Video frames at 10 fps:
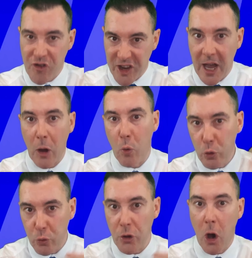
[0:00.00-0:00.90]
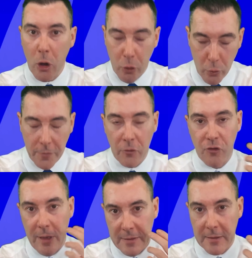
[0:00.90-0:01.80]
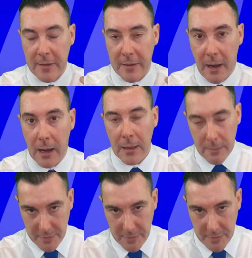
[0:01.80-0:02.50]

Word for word: Chicago, New York, Los Angeles, etc.